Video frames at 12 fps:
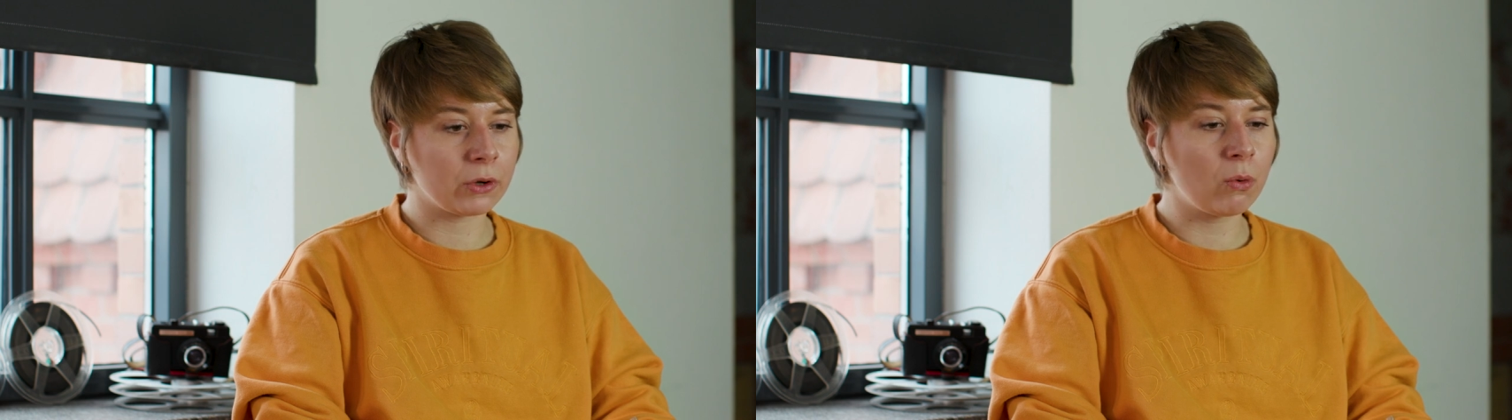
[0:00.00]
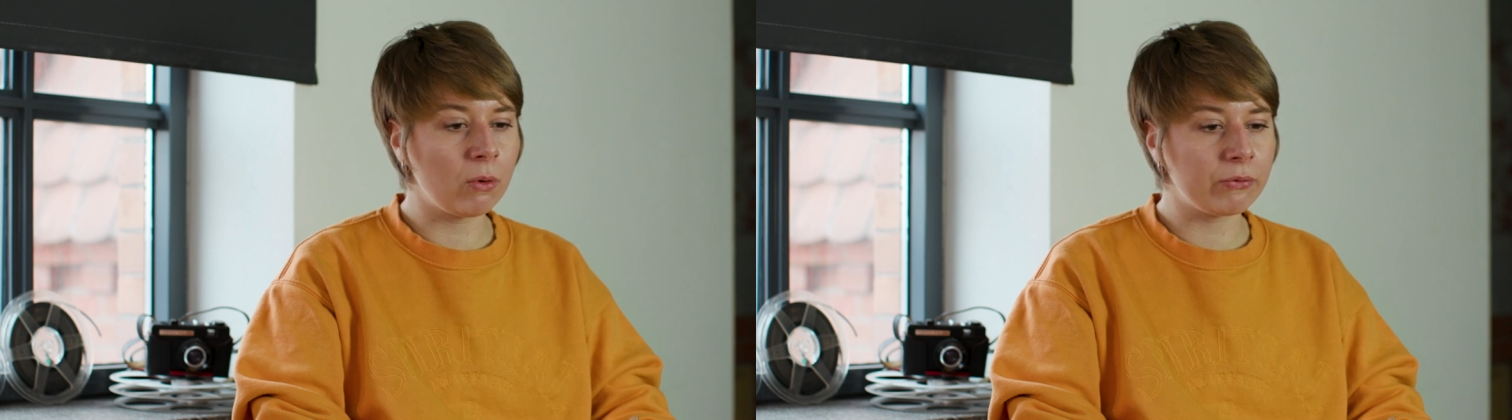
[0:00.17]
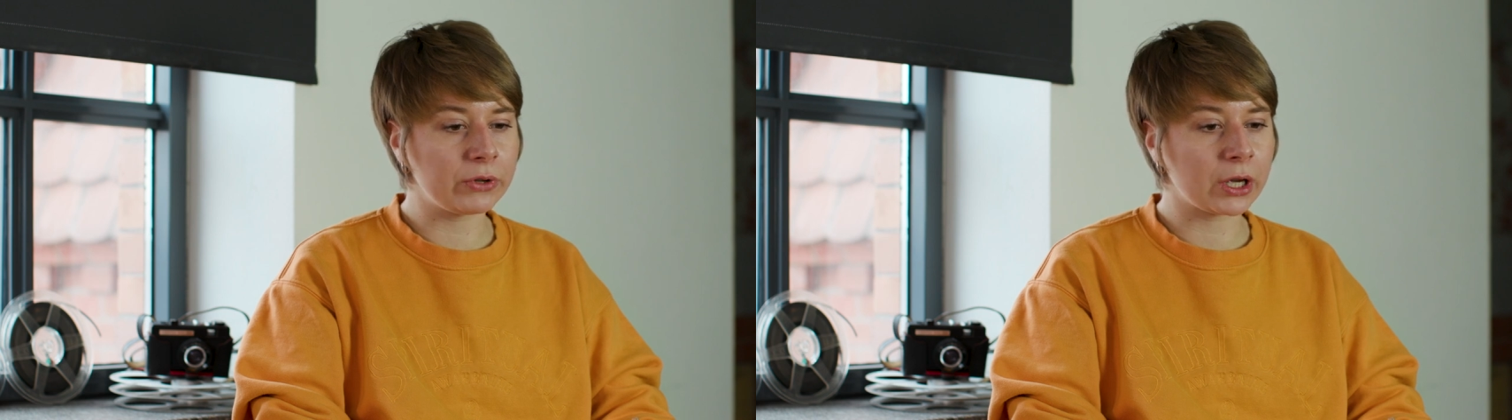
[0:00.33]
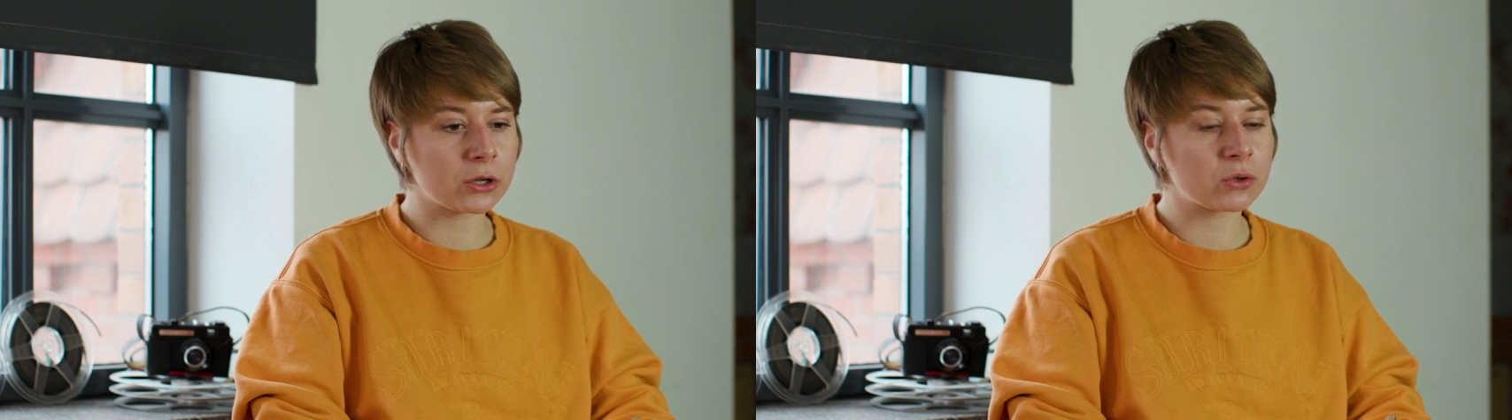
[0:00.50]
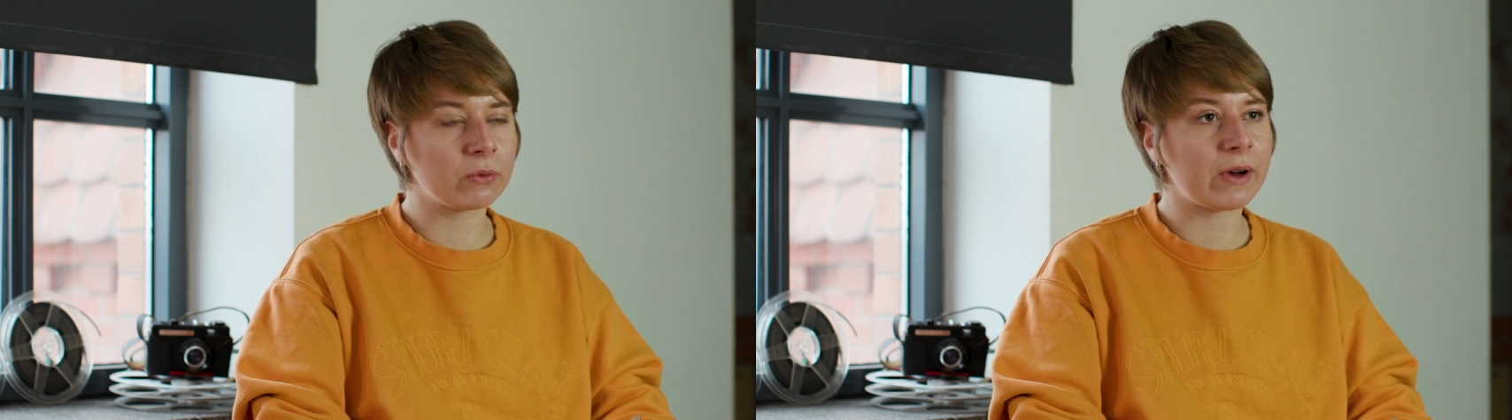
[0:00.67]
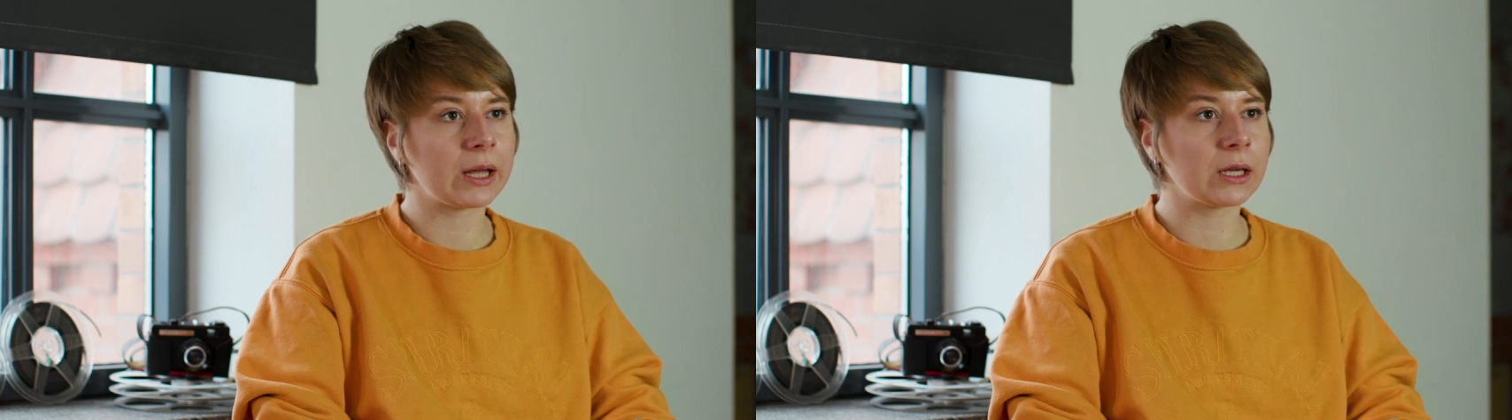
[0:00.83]
y, głównie
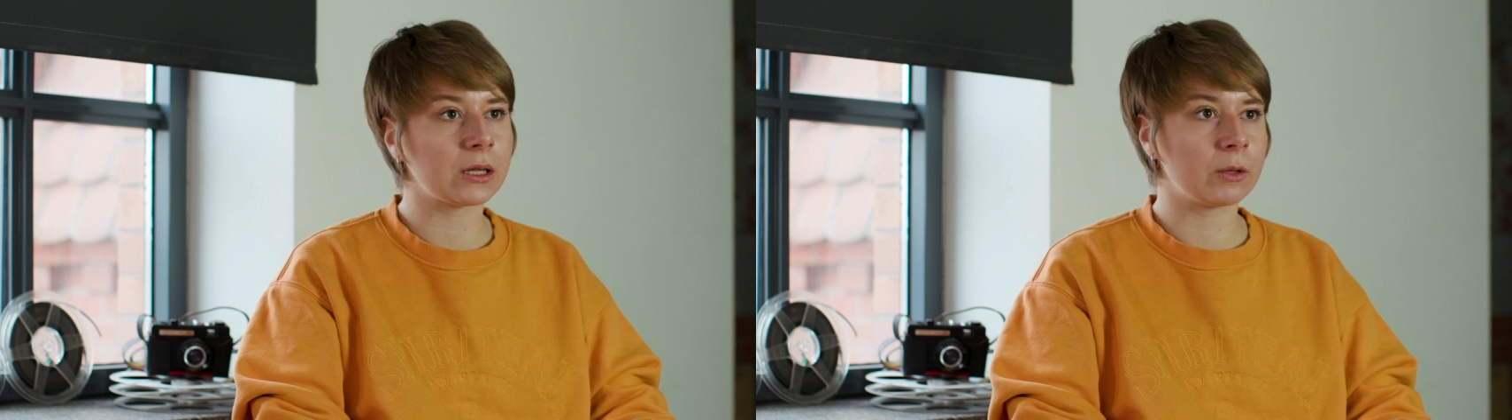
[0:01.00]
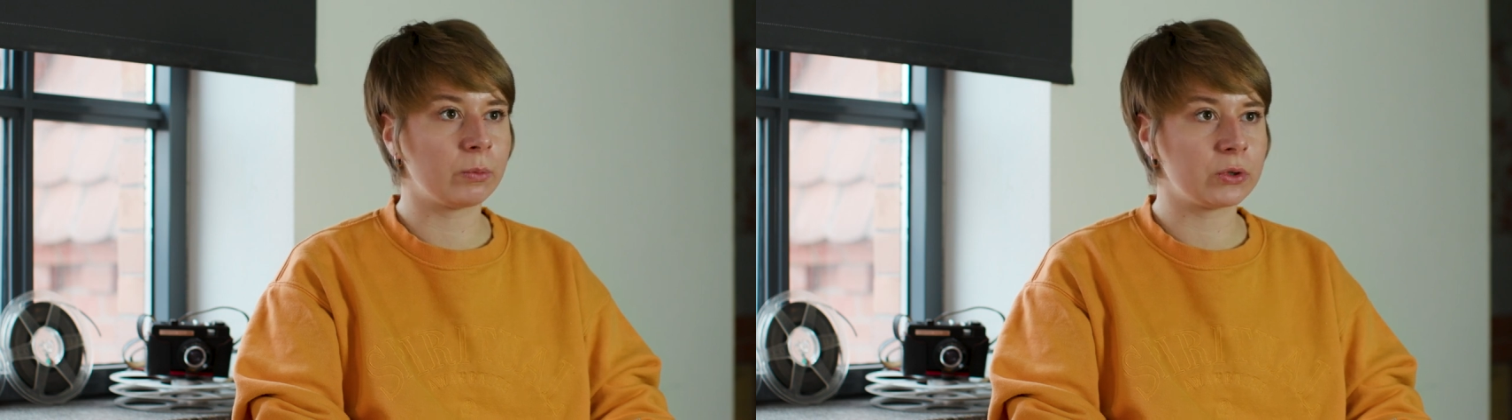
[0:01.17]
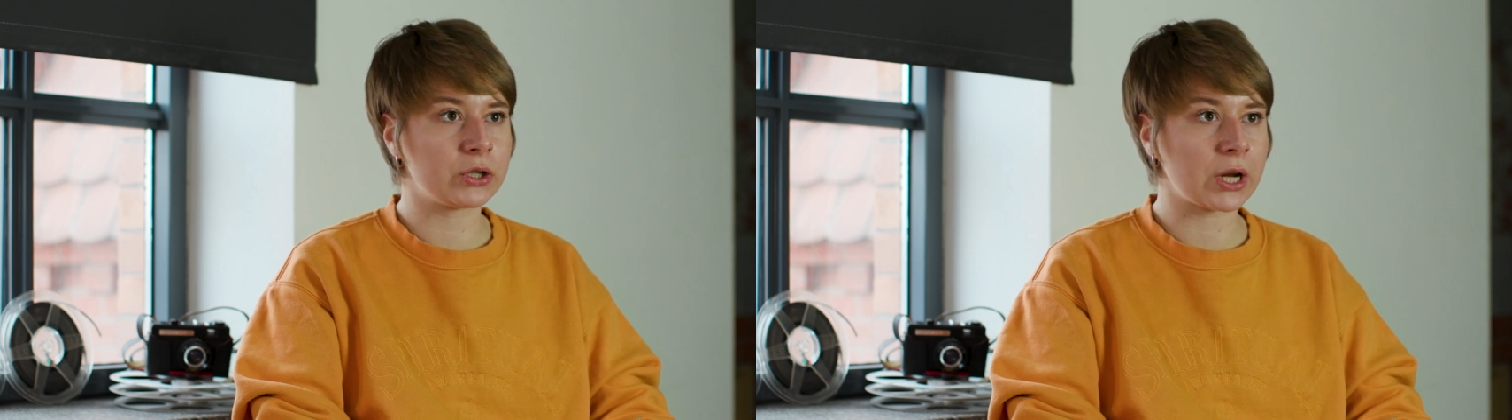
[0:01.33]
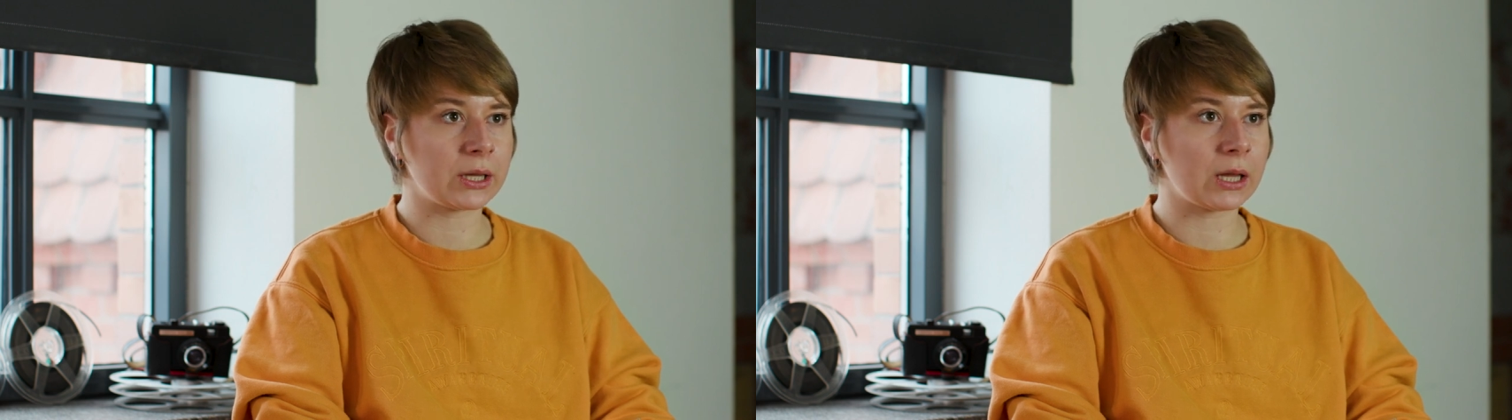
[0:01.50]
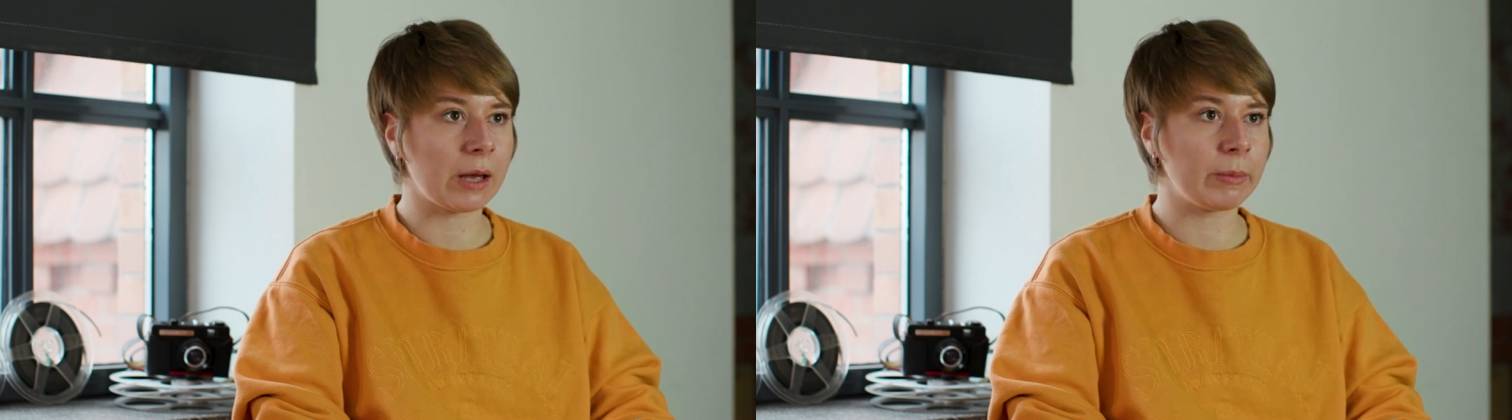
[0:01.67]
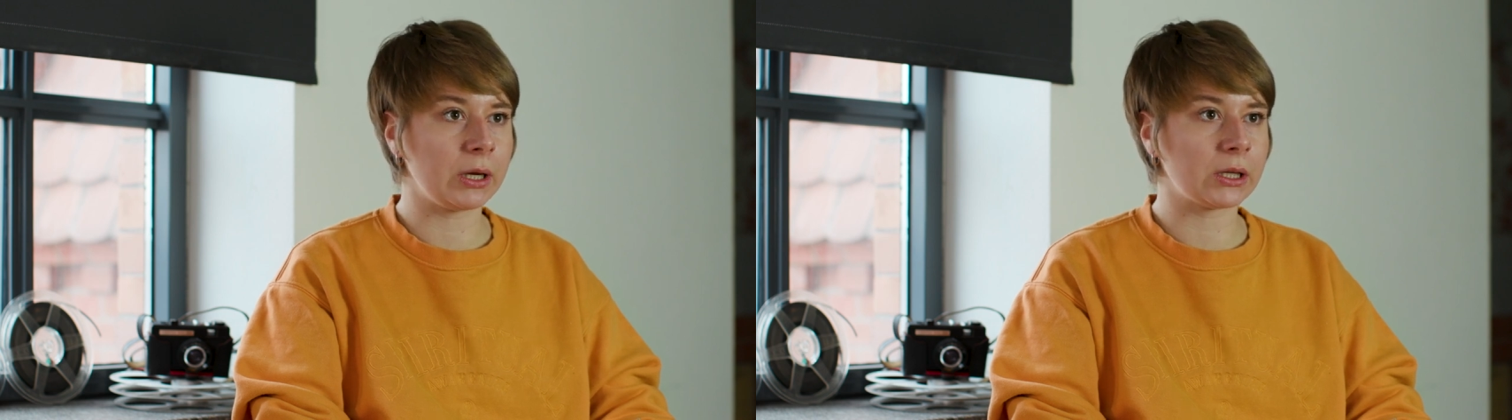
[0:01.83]
czuwanie nad
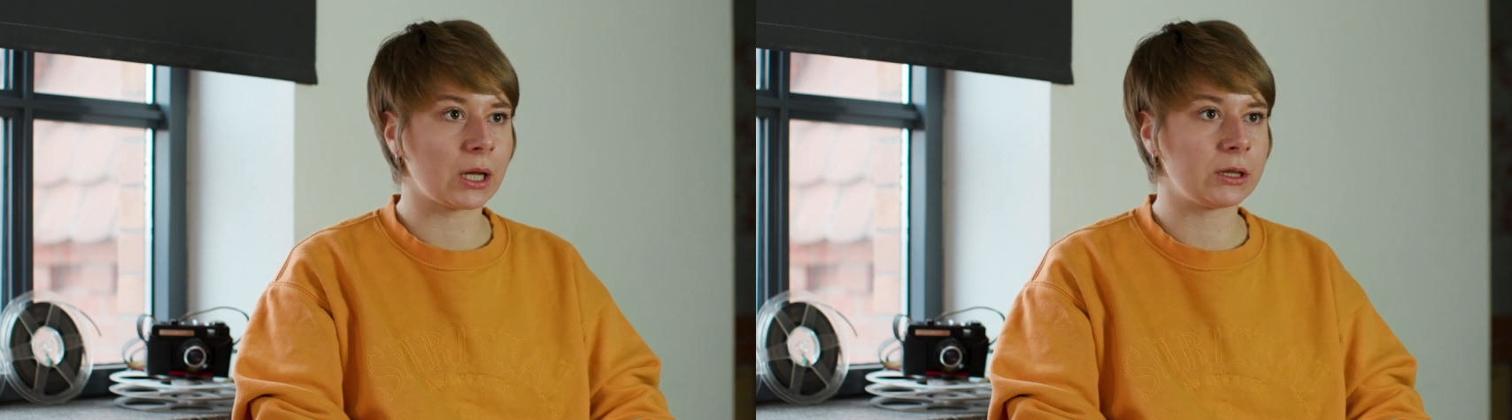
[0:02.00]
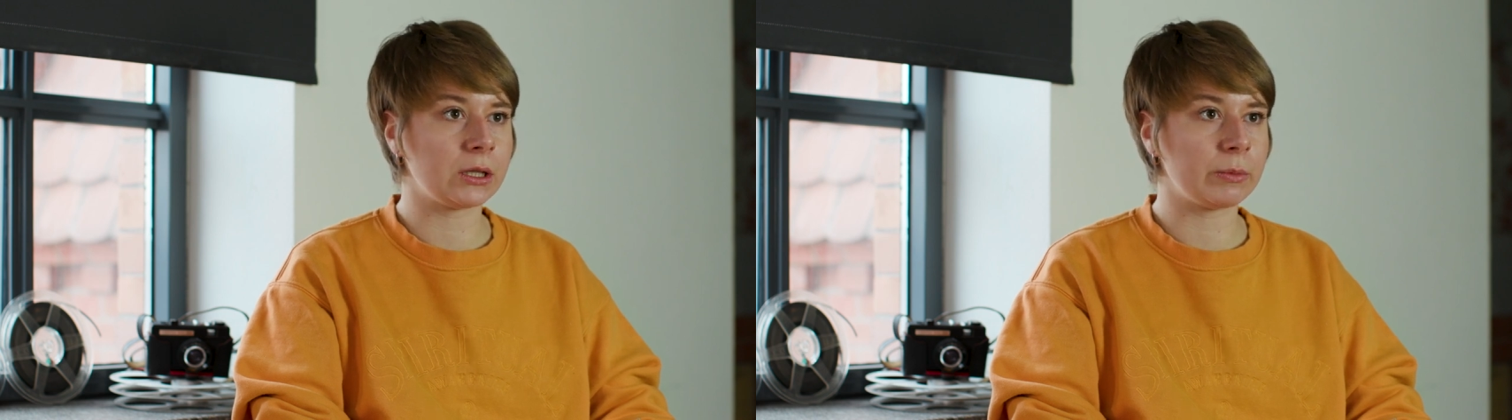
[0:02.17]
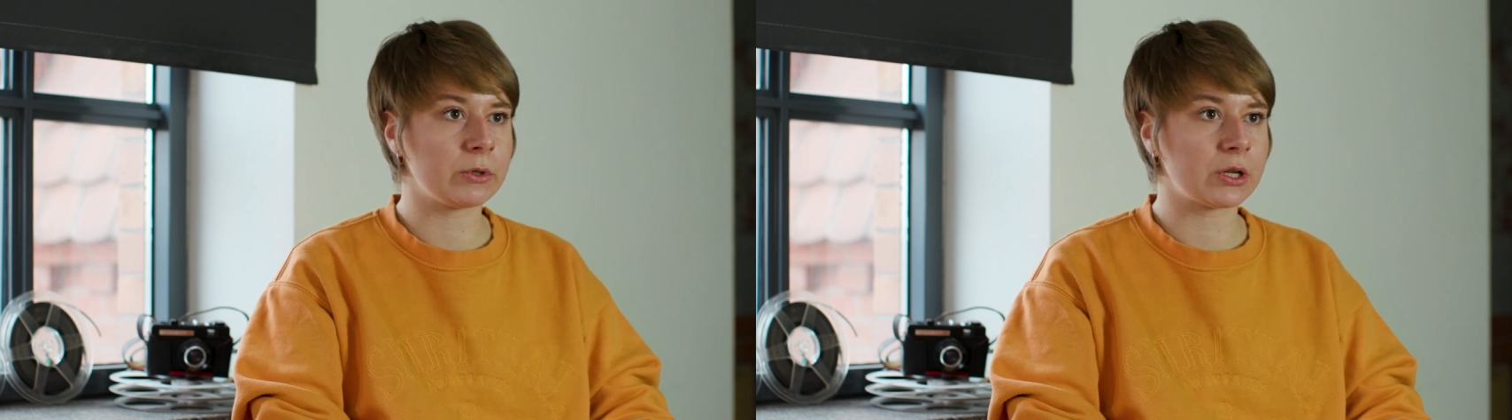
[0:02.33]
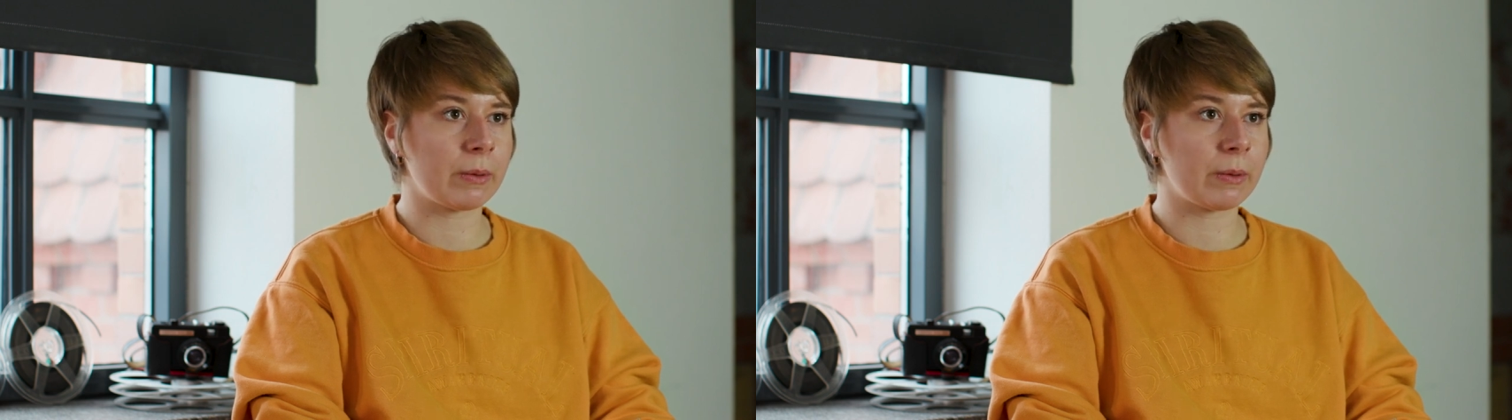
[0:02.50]
budżetem i nad tym,